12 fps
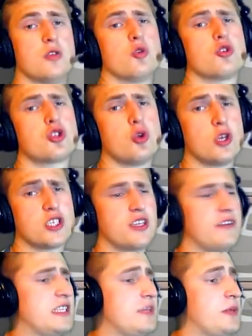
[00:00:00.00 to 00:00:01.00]
Ну что ж,
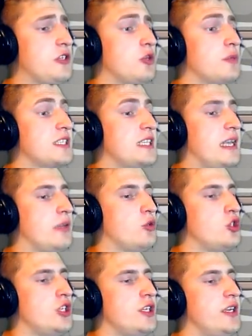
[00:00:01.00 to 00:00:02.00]
давайте перейдем к
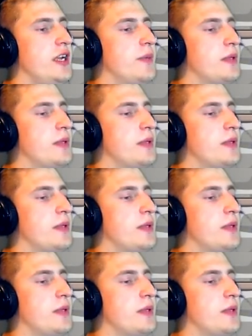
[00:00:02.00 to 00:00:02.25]
следующей игре,